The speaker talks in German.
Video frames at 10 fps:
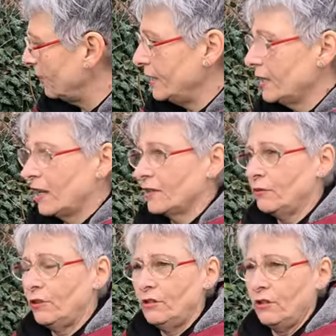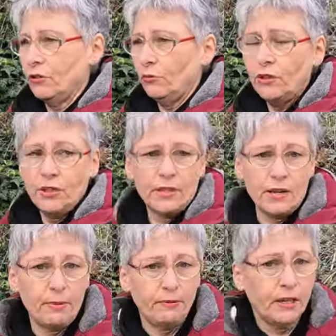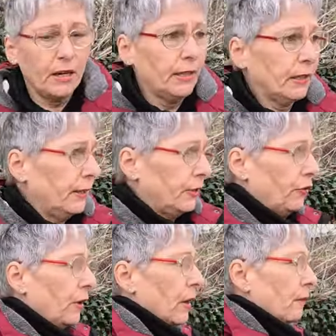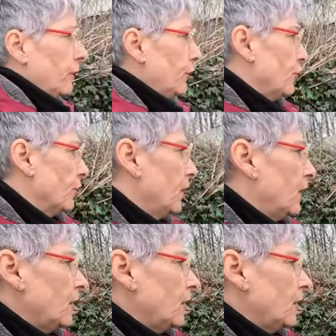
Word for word: weil hier kannst du die Sicherung nicht selber wieder reinflitschen.